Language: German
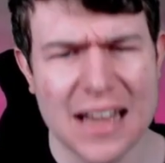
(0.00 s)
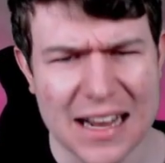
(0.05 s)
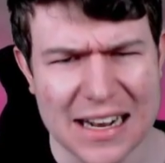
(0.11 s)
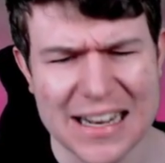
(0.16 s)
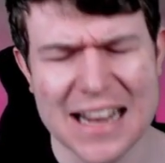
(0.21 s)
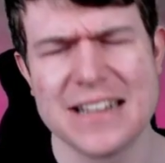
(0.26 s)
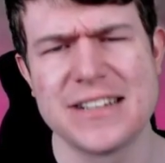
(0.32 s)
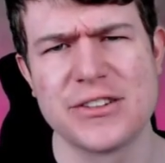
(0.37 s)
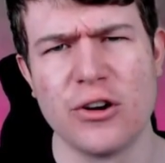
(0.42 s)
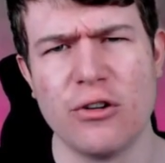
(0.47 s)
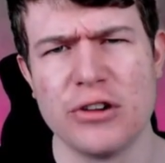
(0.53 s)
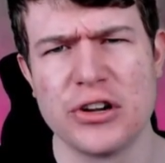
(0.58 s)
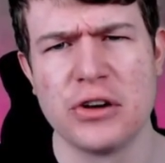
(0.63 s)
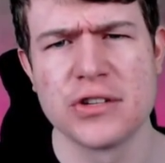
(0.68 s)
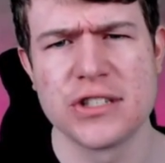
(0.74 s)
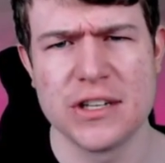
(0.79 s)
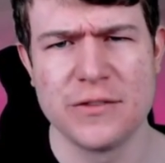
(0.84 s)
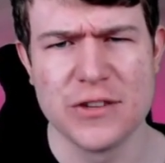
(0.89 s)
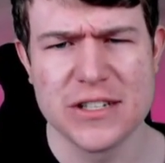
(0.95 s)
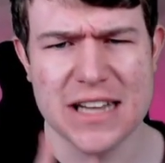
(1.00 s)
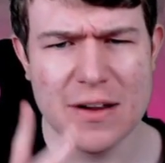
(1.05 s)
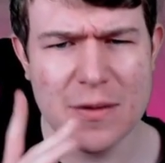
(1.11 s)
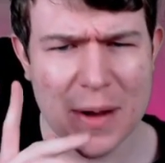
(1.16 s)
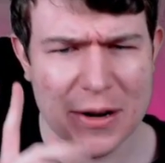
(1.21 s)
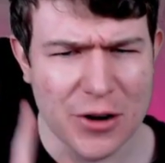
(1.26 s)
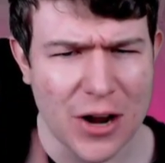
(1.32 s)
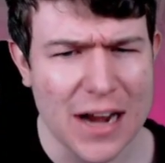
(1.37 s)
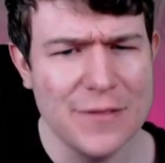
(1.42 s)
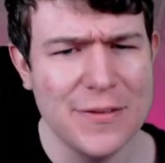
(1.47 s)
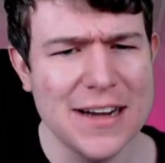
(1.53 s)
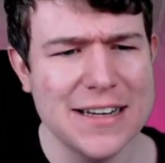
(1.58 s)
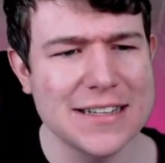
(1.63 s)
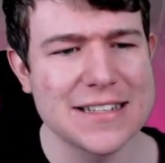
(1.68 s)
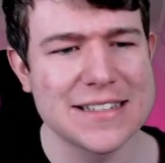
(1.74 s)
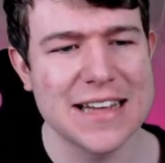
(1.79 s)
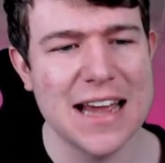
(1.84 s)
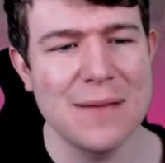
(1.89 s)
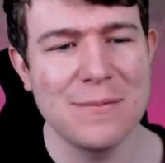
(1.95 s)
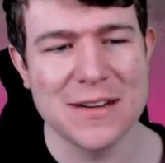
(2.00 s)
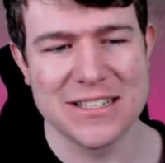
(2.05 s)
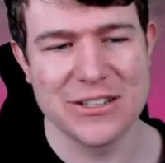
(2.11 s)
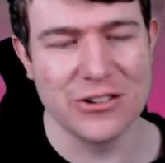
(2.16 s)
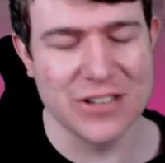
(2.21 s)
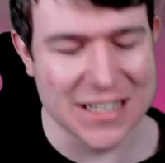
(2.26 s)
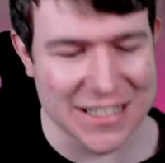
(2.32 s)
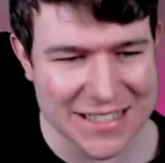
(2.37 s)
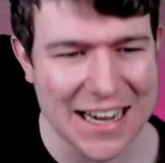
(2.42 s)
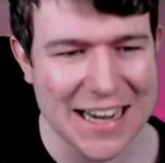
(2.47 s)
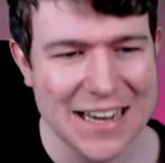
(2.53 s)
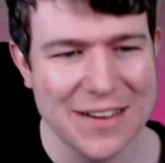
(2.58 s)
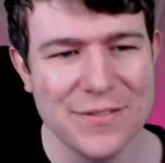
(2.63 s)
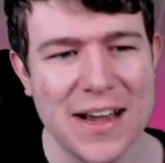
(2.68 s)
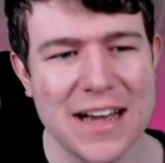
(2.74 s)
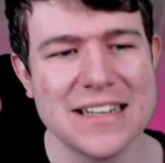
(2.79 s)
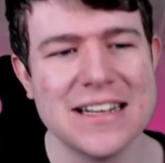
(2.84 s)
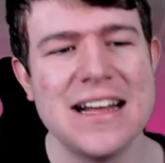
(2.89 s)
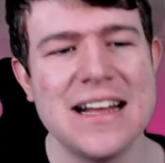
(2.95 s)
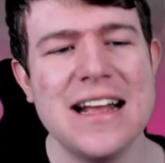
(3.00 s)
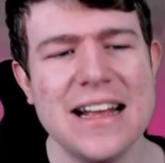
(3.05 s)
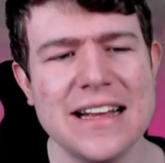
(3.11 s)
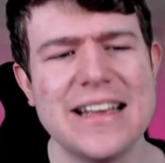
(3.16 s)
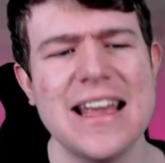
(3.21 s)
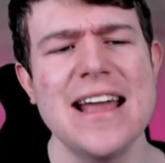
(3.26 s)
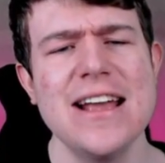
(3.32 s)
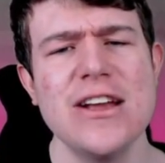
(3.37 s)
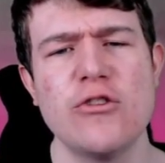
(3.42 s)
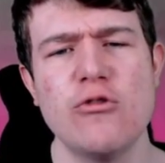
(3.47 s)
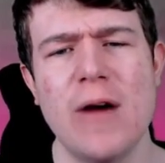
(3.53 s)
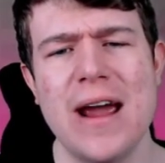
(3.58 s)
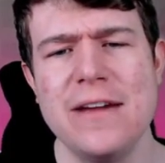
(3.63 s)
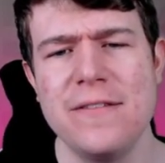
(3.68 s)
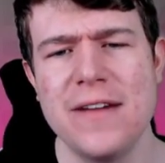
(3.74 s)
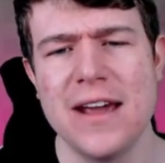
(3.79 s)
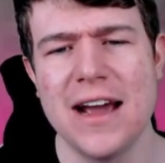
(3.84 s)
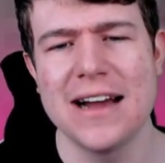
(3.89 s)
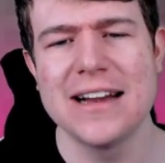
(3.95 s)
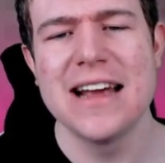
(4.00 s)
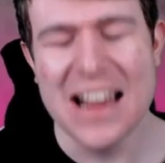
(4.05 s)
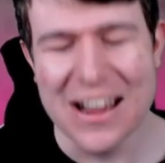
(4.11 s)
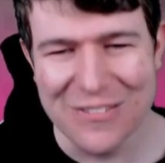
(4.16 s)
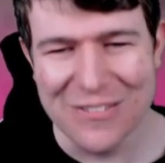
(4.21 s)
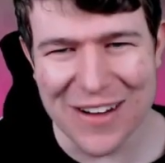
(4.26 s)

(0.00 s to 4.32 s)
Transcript: Let's go, Jungs. Ich würde sagen, wir machen noch ein weiteres Game, was ich euch jetzt zeigen werde, gegen Graveyard.